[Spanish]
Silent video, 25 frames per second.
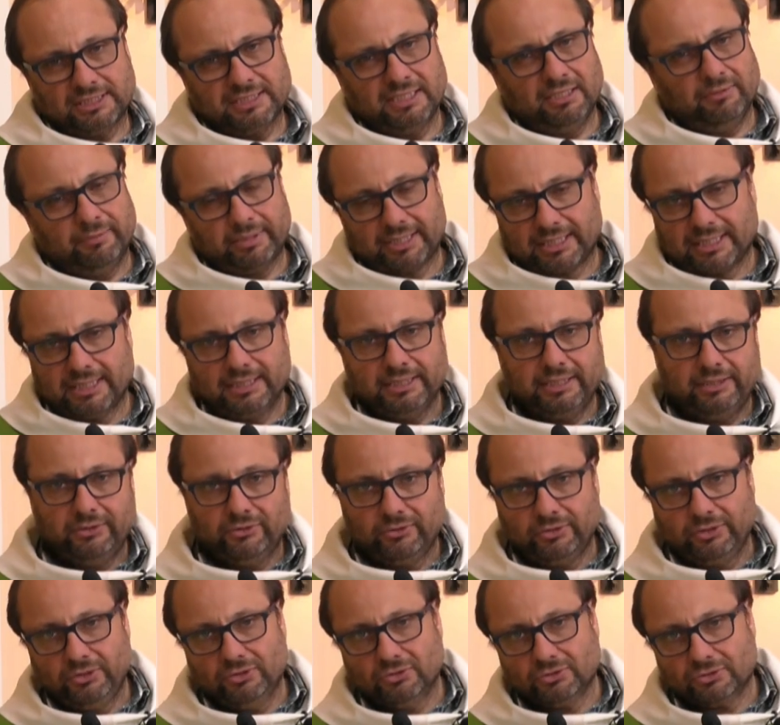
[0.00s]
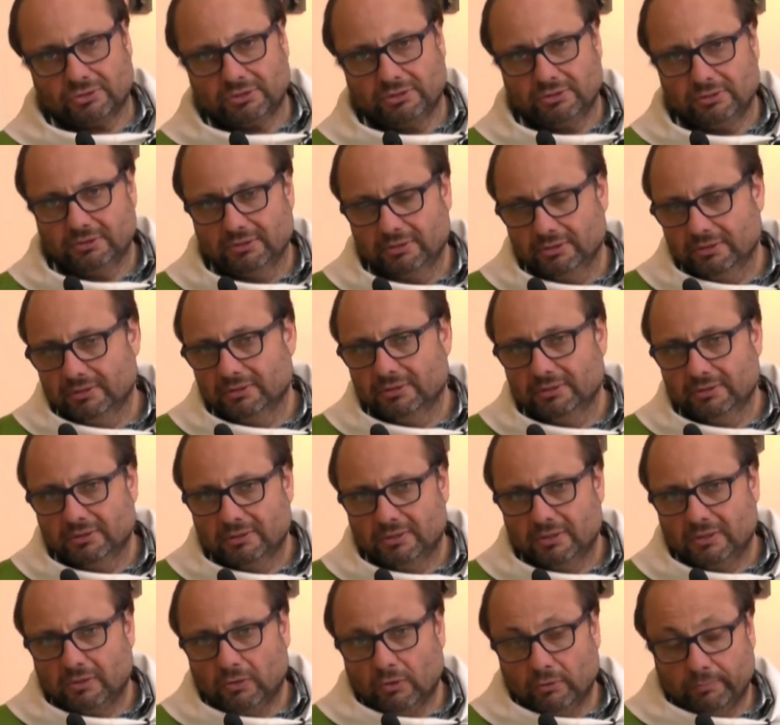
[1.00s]
es el verdadero Dios
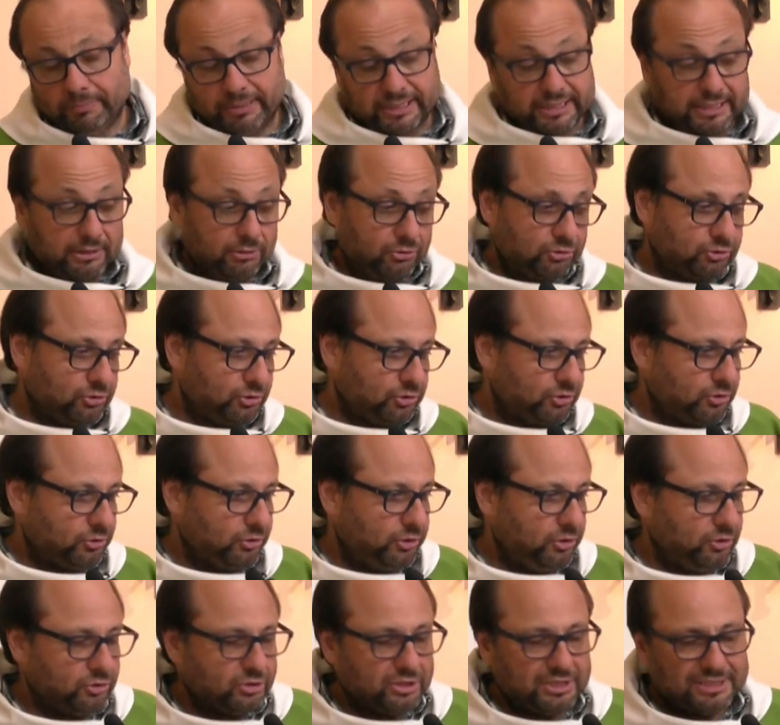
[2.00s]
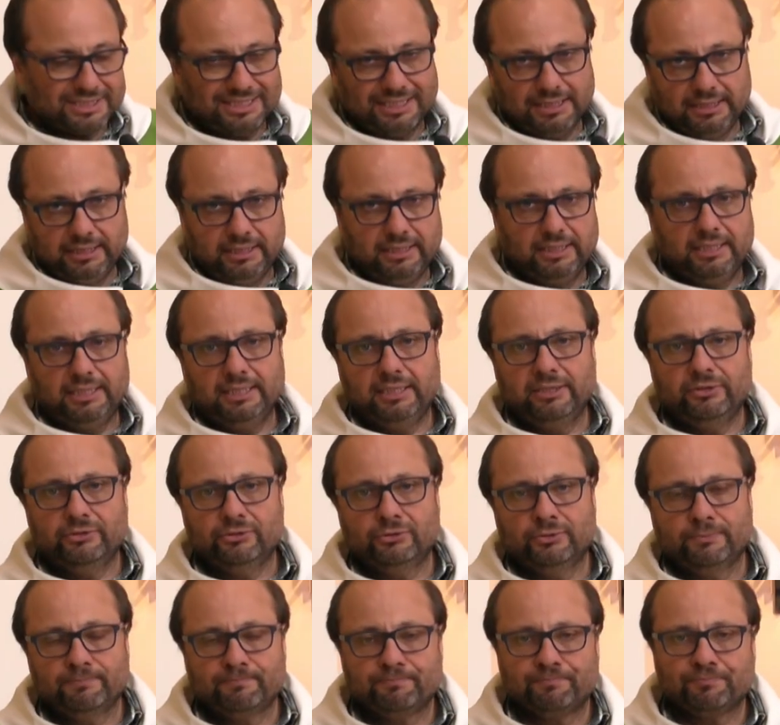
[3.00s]
o para nosotros Dios es el
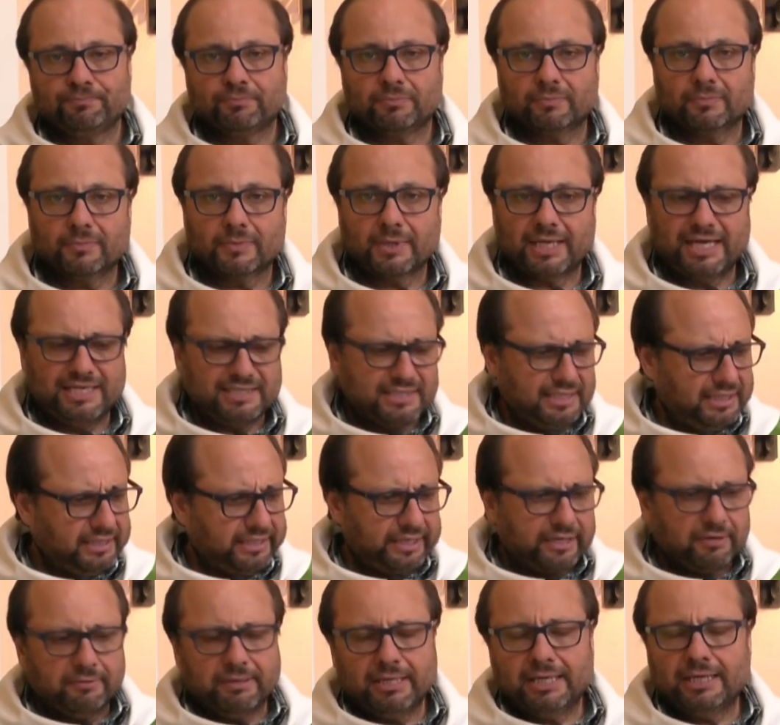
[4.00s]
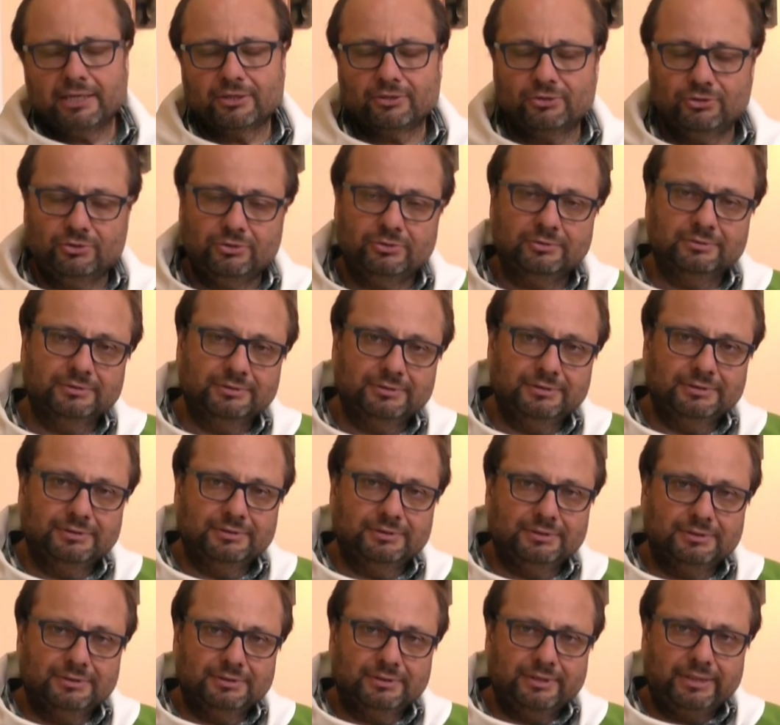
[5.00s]
dinero, es el trabajo,
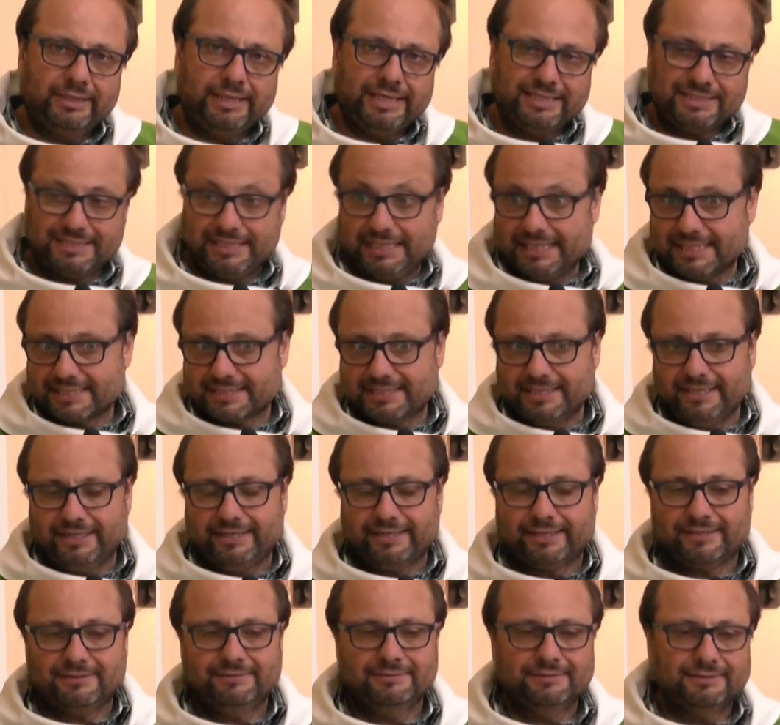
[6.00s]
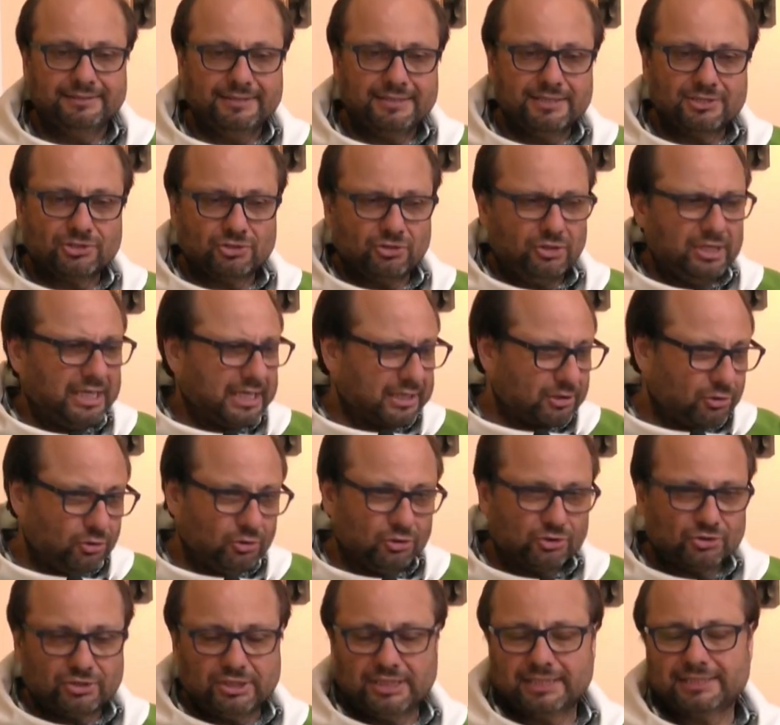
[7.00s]
es el hacer, son las
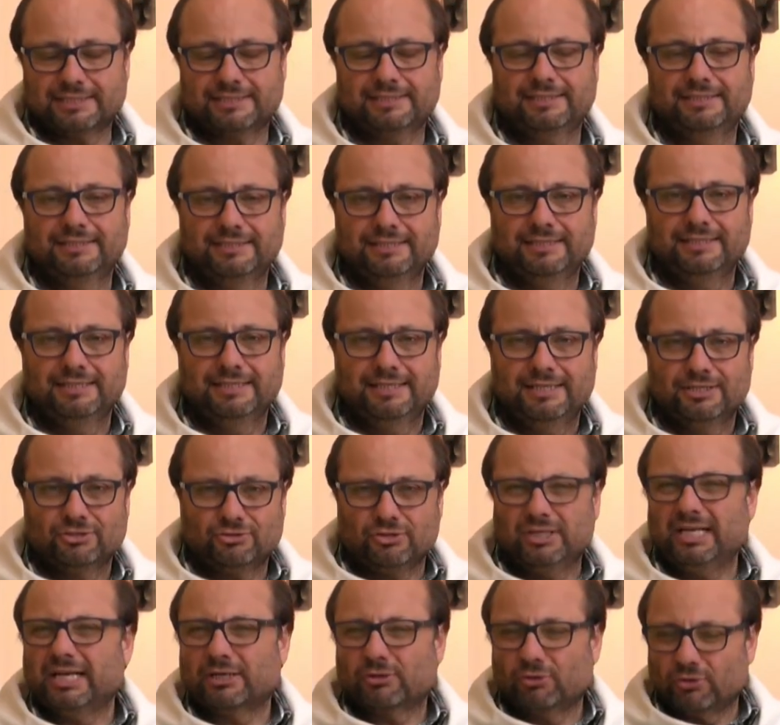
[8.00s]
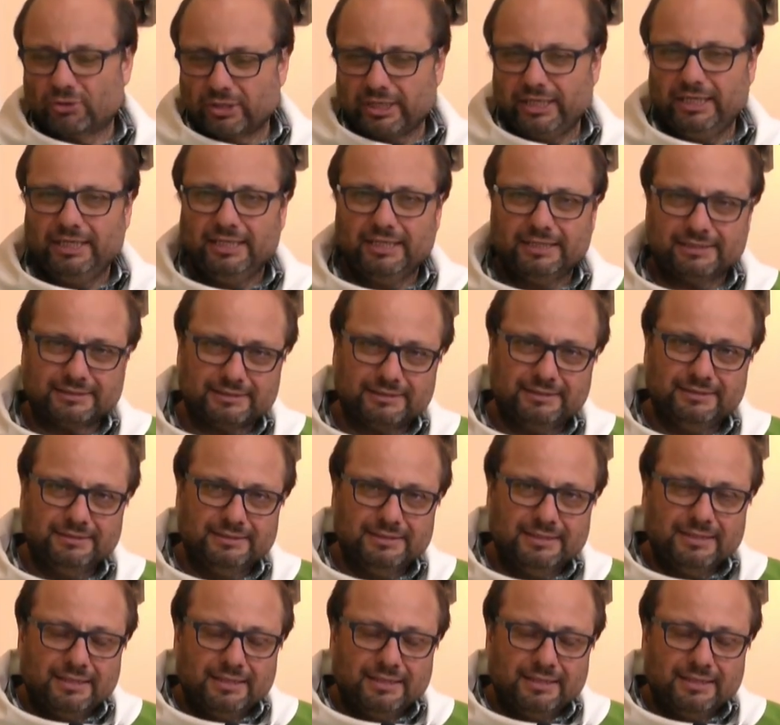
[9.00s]
cosas, son las corridas.